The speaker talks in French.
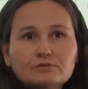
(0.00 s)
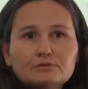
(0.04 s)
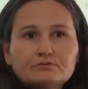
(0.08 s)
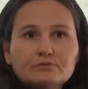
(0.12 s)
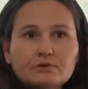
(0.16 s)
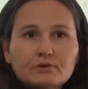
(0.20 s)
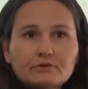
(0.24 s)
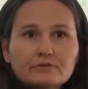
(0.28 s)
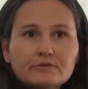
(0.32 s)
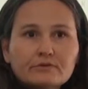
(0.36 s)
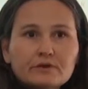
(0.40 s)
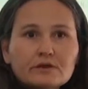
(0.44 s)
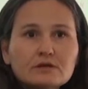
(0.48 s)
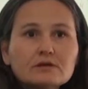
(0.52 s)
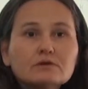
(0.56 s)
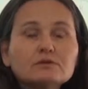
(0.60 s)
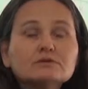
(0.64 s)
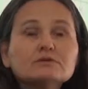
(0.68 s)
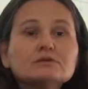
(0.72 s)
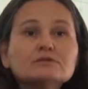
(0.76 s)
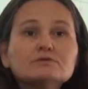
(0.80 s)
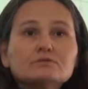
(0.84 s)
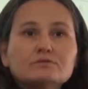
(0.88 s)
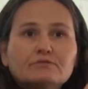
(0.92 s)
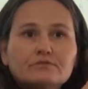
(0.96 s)
du français,
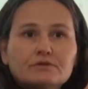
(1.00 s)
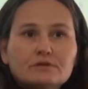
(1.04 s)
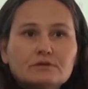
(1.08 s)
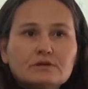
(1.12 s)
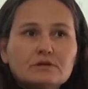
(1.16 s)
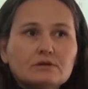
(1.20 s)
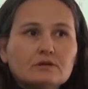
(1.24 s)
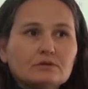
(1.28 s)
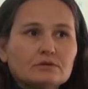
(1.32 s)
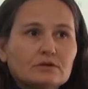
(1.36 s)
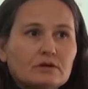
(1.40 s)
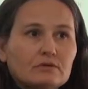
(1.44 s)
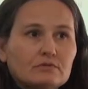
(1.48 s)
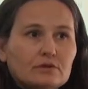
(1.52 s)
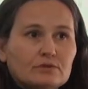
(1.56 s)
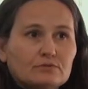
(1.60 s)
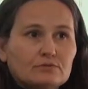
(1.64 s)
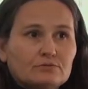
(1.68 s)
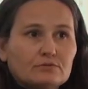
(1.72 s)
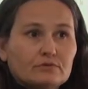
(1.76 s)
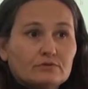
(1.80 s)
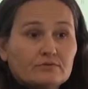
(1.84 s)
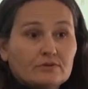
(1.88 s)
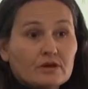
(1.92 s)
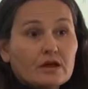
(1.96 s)
quand ils ont fini leur travail de
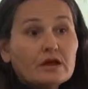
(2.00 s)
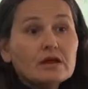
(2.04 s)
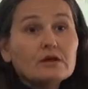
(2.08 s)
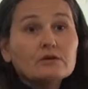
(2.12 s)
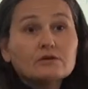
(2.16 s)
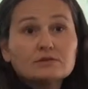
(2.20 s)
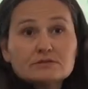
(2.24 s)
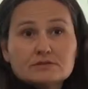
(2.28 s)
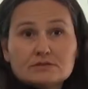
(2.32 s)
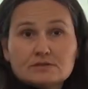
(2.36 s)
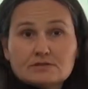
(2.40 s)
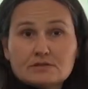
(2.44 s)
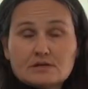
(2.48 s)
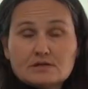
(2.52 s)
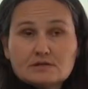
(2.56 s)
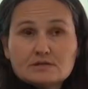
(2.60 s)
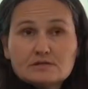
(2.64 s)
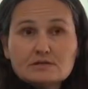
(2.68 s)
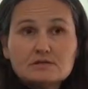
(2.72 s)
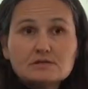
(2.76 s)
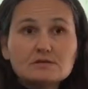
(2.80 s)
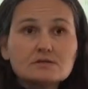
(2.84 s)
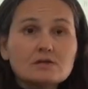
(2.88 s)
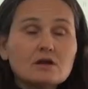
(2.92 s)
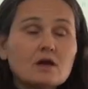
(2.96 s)
français et leurs
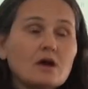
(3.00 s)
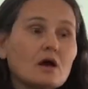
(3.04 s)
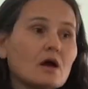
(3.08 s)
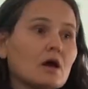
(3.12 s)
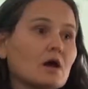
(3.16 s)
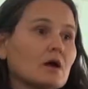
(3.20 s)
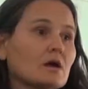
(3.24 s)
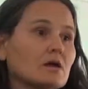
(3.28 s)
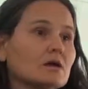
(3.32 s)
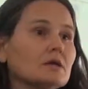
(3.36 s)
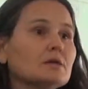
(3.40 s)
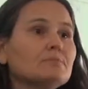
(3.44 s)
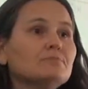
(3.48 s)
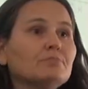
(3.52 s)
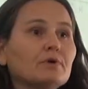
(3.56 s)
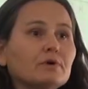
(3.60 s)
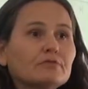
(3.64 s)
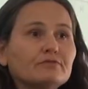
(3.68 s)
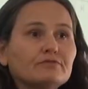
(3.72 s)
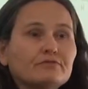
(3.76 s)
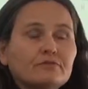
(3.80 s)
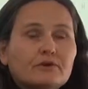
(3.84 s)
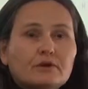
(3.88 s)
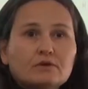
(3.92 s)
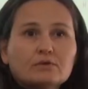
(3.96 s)
exercices, ils
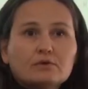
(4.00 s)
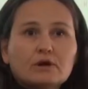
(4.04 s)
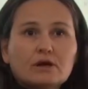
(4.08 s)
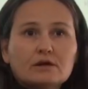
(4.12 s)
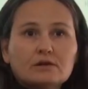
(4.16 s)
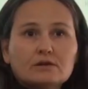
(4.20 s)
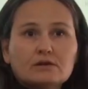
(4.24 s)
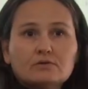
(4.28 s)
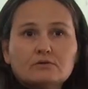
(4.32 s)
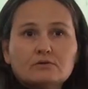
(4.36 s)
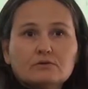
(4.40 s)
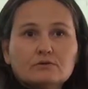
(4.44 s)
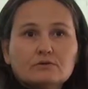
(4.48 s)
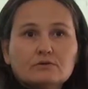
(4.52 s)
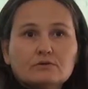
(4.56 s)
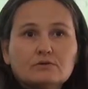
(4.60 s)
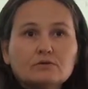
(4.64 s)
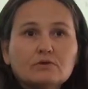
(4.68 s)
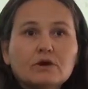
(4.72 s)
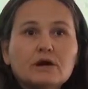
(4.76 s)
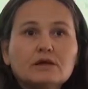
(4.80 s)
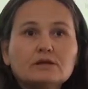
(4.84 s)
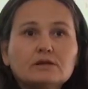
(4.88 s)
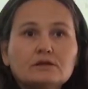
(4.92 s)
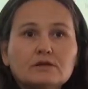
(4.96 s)
peuvent faire le,
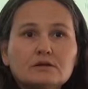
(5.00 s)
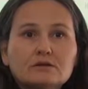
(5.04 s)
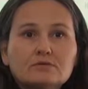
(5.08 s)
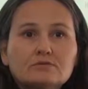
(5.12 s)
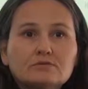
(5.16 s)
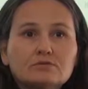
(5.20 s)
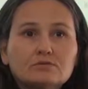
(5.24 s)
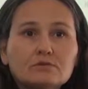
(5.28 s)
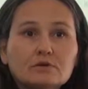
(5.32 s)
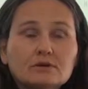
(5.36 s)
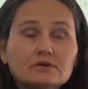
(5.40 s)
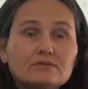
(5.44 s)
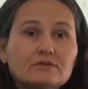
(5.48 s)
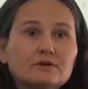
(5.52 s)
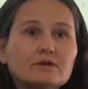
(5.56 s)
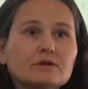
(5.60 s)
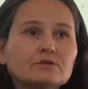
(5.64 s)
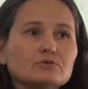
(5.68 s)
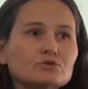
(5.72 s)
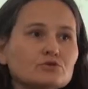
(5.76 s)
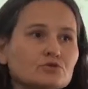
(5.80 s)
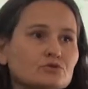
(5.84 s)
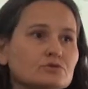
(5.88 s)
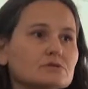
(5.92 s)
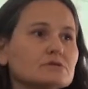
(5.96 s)
rallye lecture et c'est
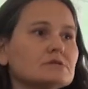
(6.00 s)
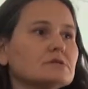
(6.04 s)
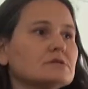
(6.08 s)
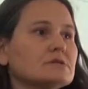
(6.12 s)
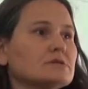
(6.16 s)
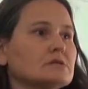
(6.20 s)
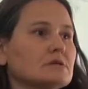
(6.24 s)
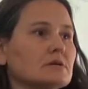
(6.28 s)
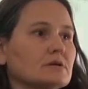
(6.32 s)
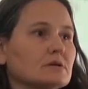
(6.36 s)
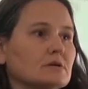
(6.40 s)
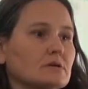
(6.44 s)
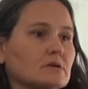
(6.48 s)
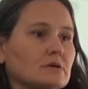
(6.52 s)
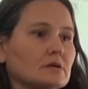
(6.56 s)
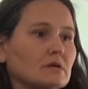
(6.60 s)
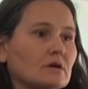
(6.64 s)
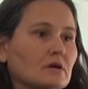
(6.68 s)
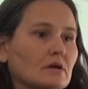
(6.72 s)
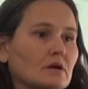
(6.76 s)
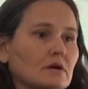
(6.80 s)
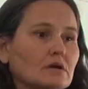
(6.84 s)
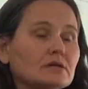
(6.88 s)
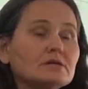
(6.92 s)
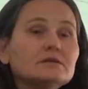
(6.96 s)
quelque chose qui est,
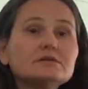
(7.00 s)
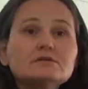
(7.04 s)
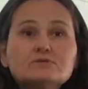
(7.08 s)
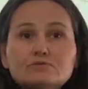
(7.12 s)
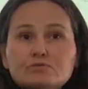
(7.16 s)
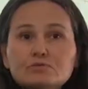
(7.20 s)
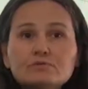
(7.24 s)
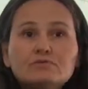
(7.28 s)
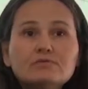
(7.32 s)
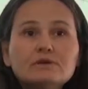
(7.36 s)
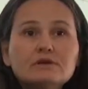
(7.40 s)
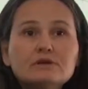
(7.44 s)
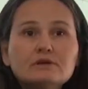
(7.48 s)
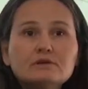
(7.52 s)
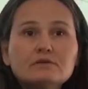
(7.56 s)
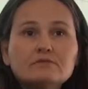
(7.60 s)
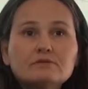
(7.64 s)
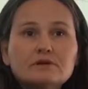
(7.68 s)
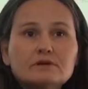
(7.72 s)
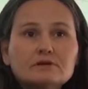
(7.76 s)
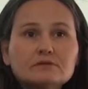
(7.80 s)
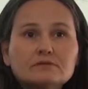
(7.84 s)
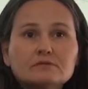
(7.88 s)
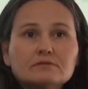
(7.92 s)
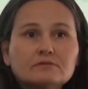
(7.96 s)
qui est suivi.
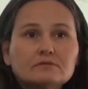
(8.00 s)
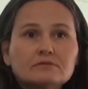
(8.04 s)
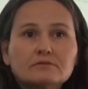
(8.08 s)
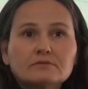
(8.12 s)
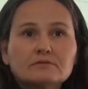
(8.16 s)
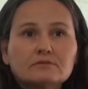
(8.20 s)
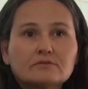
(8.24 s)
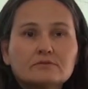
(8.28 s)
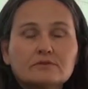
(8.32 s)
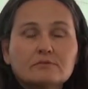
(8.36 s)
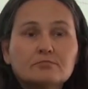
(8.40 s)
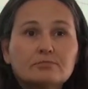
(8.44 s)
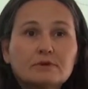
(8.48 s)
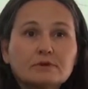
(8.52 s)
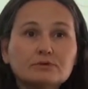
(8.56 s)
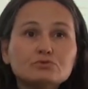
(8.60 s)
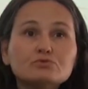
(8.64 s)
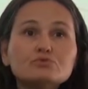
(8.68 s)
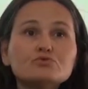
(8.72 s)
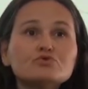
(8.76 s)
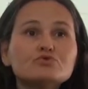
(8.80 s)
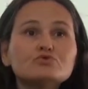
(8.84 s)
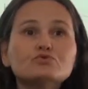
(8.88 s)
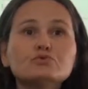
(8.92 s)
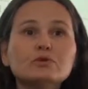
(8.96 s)
Enfin, c'est pas
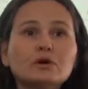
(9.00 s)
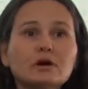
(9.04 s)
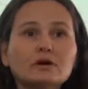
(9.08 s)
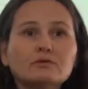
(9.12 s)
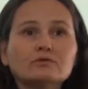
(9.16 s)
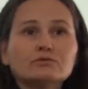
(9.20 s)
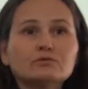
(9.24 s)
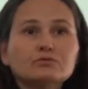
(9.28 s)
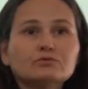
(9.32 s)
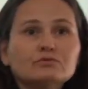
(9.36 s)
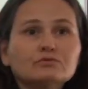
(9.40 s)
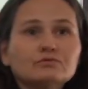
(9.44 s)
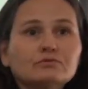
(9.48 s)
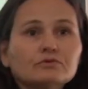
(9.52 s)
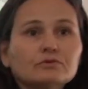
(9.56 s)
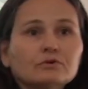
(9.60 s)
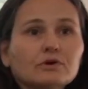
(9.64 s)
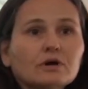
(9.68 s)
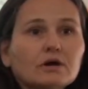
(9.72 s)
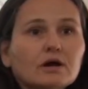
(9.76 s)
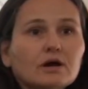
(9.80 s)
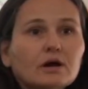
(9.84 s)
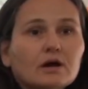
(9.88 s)
tu joues à ce que tu veux.